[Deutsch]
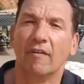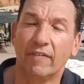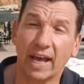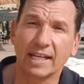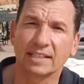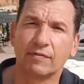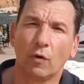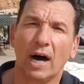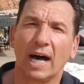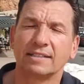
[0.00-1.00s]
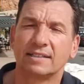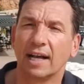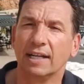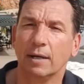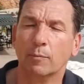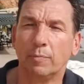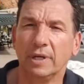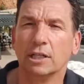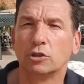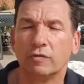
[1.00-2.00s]
Wer jetzt vorhat, seine
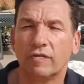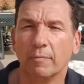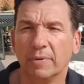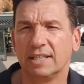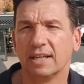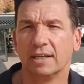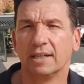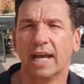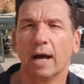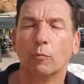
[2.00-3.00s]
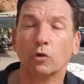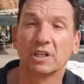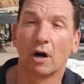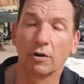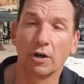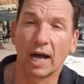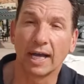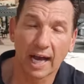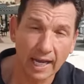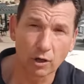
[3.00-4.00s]
Immobilie zu vermieten, der muss auch noch
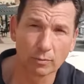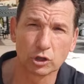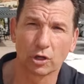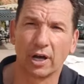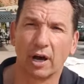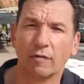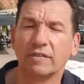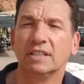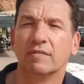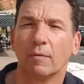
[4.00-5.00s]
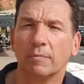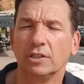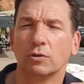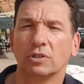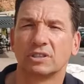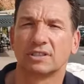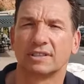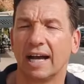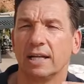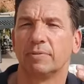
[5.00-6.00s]
eine Einkommensteuer auf die
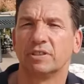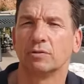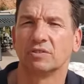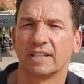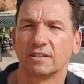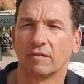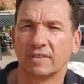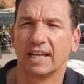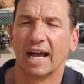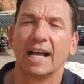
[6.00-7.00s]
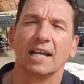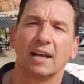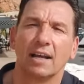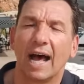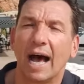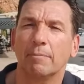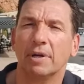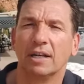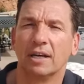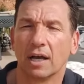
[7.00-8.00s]
Vermietungszeit bzw. auf den
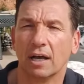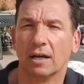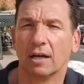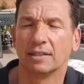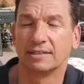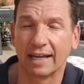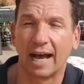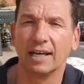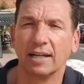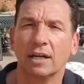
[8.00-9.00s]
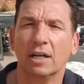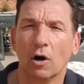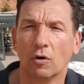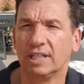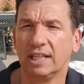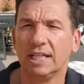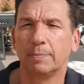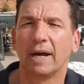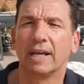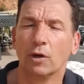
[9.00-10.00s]
Einnahmen äh, zahlen. Und die
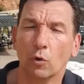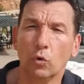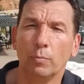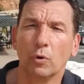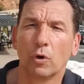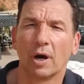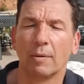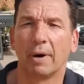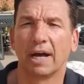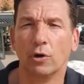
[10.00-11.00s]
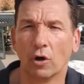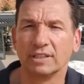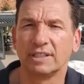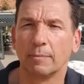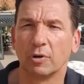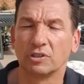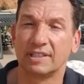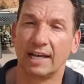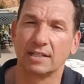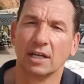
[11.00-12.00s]
liegt bei EU-Bürgern bei 19
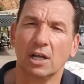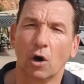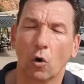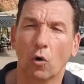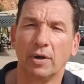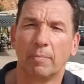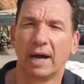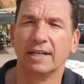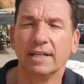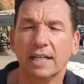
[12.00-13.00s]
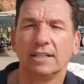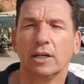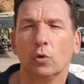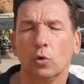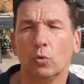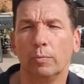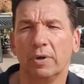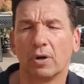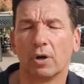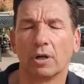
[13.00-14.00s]
Prozent und bei
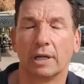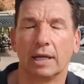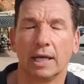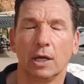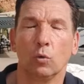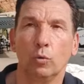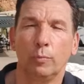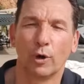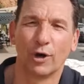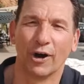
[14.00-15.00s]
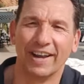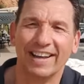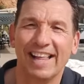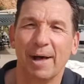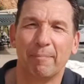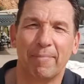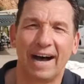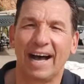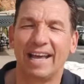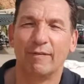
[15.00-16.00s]
Nicht-EU-Bürgern EU-Bürgern
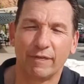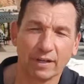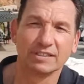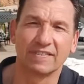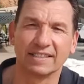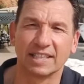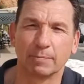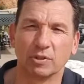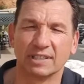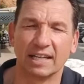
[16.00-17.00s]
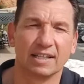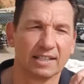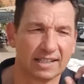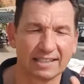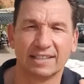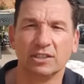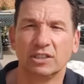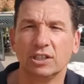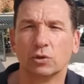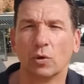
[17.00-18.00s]
bei 24 Prozent. Das sind
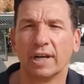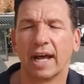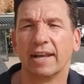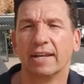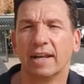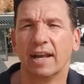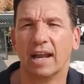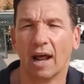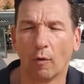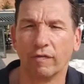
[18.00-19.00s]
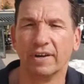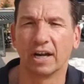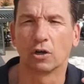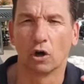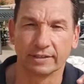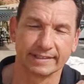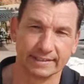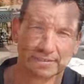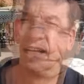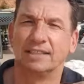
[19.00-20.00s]
die sogenannten laufenden Kosten.